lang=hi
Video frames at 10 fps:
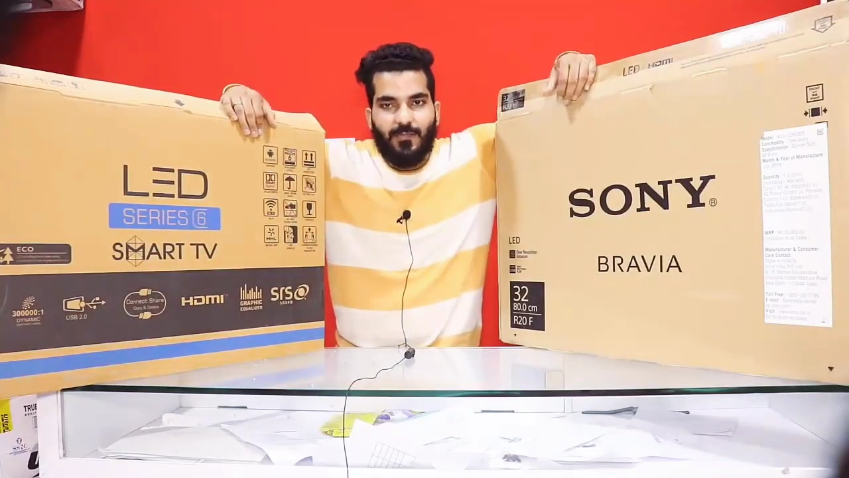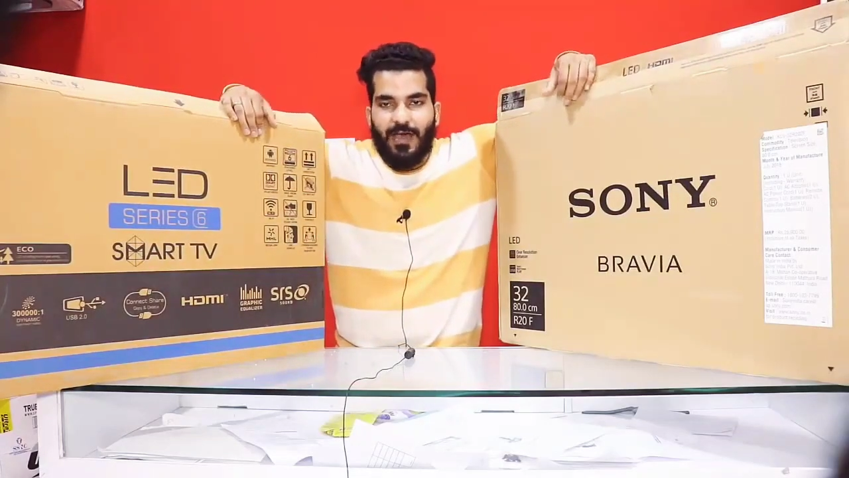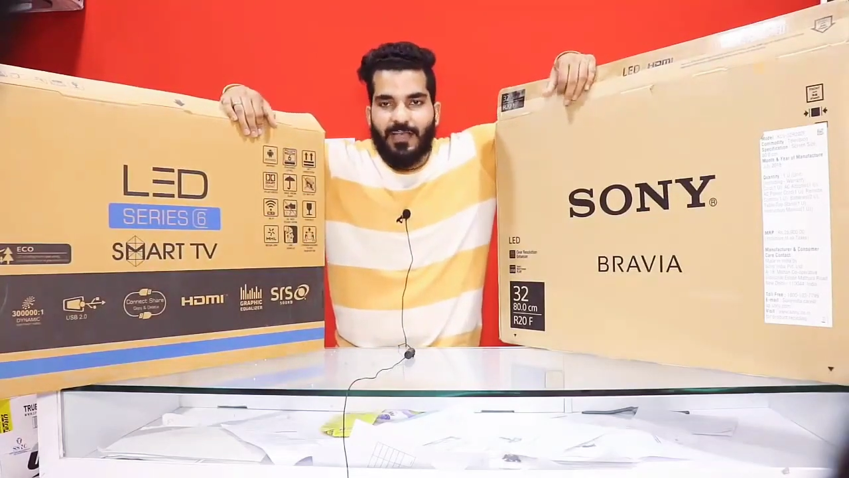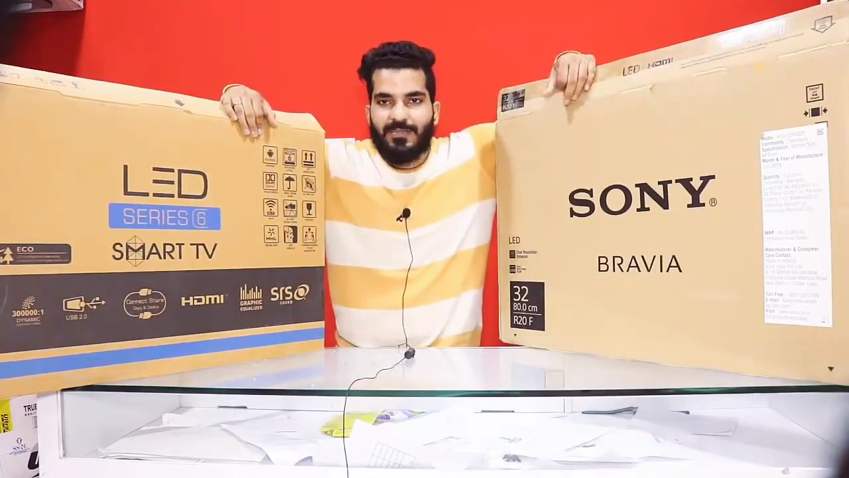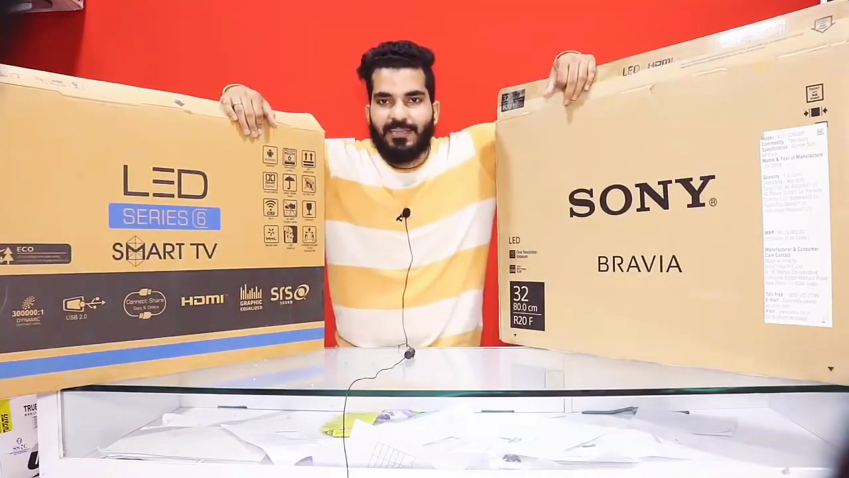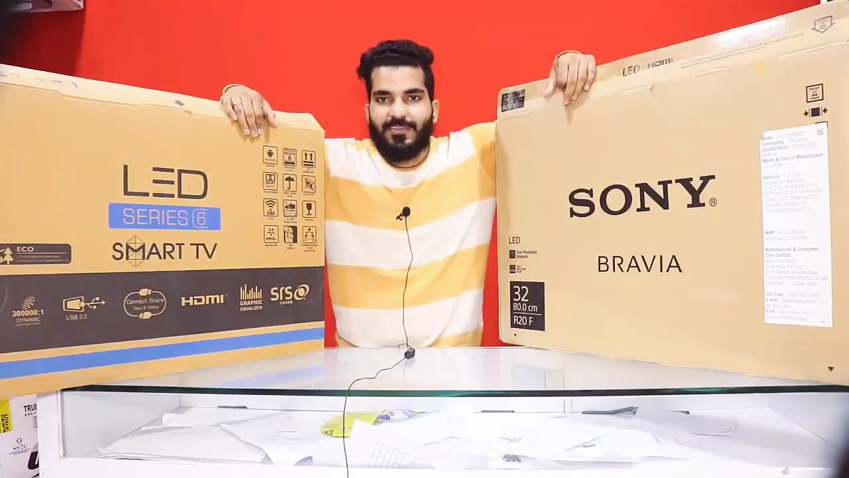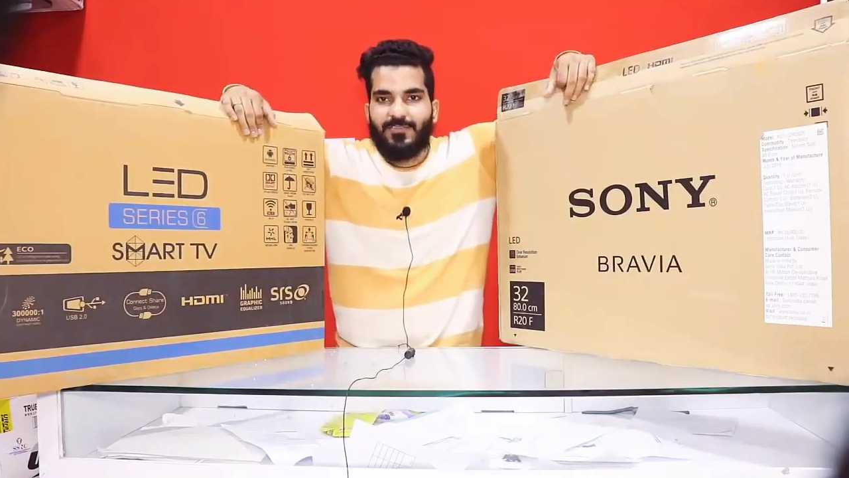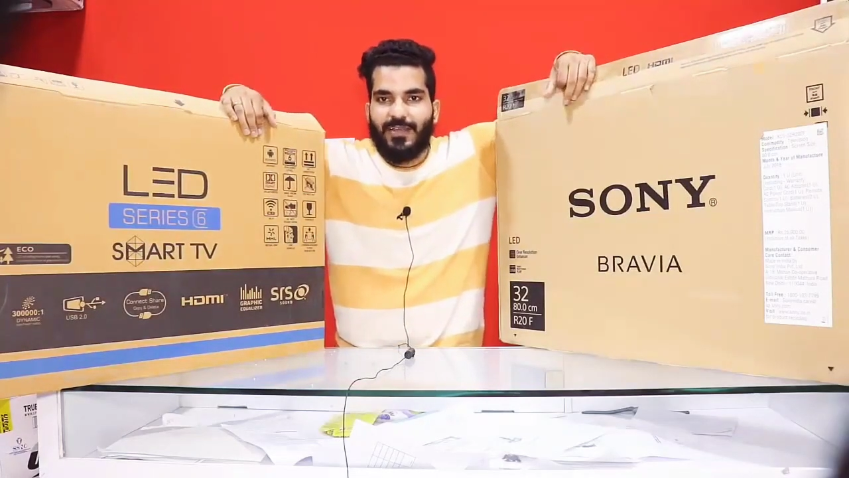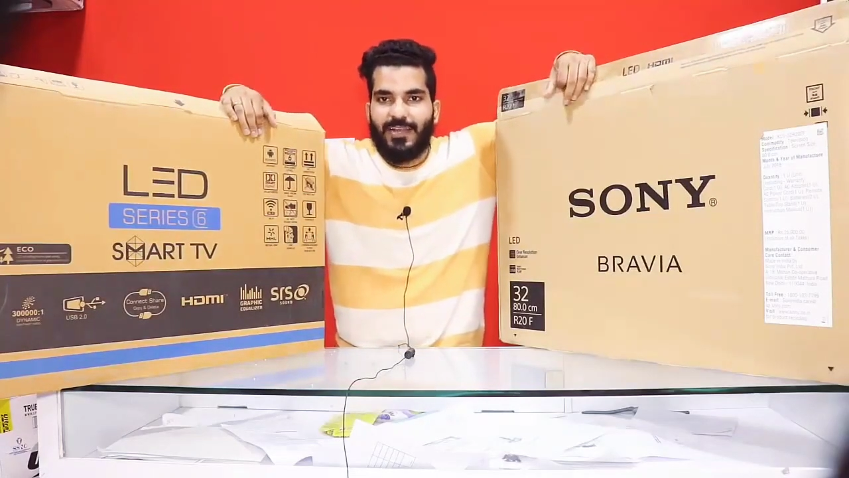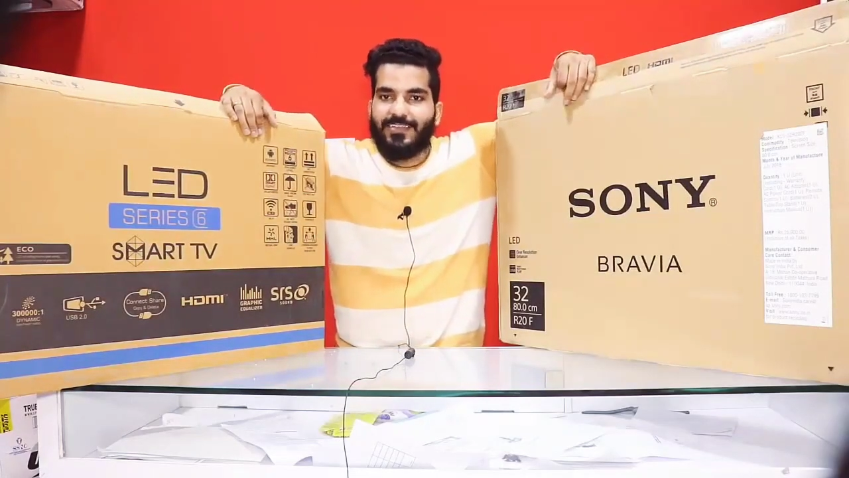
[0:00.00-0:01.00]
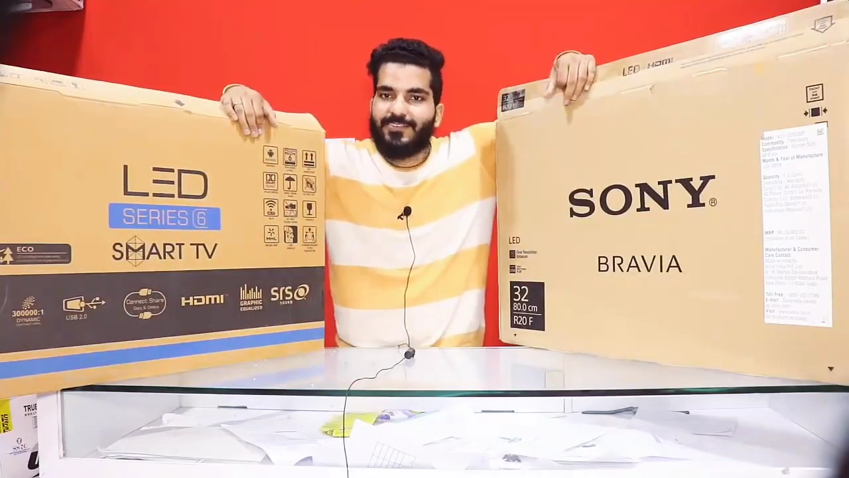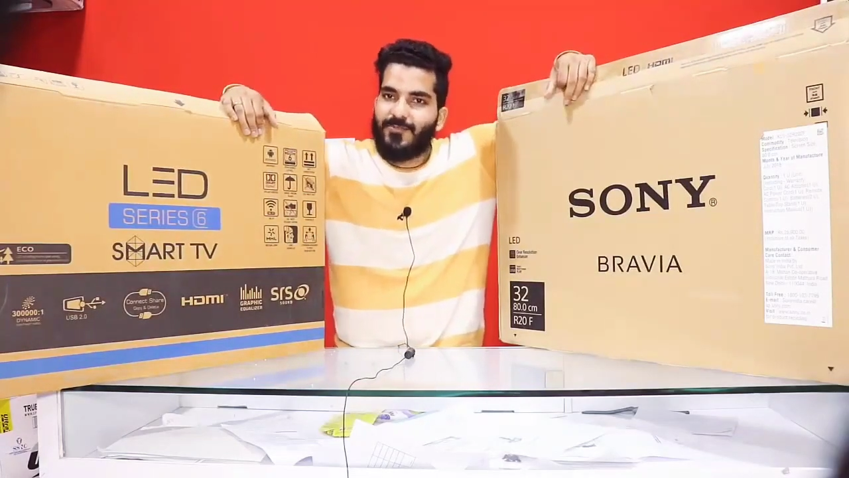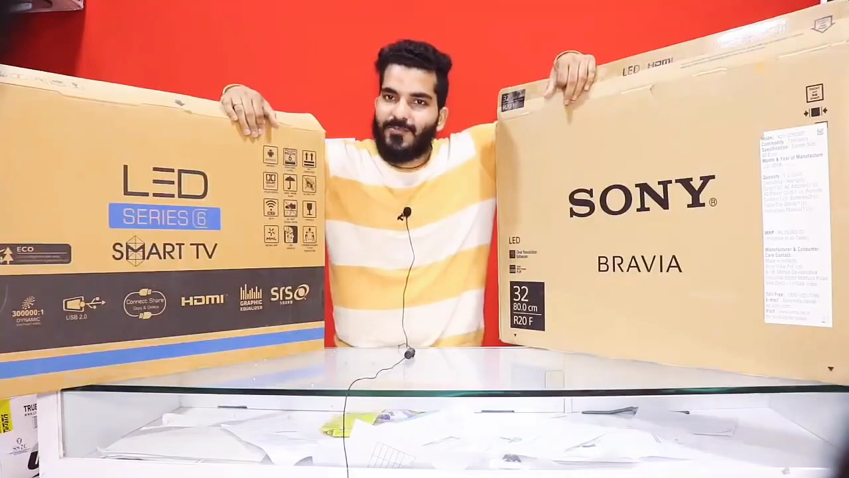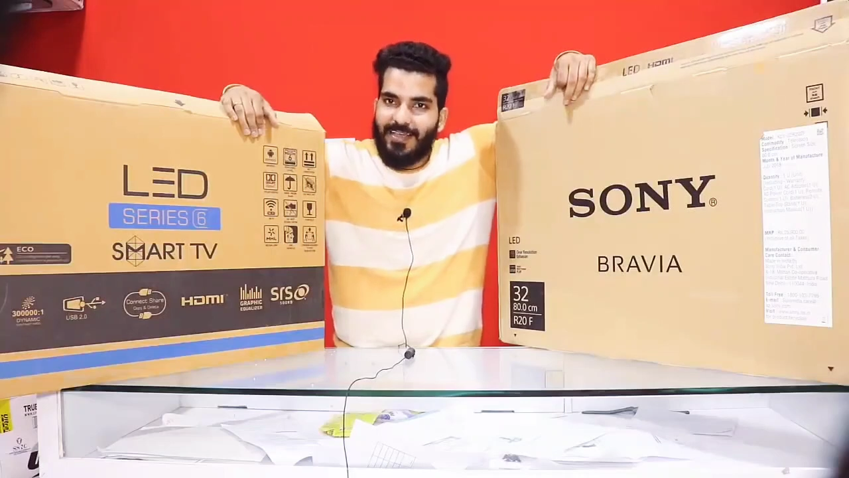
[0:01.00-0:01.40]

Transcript: पास में देखिए बेलाइकन बेल आइकन को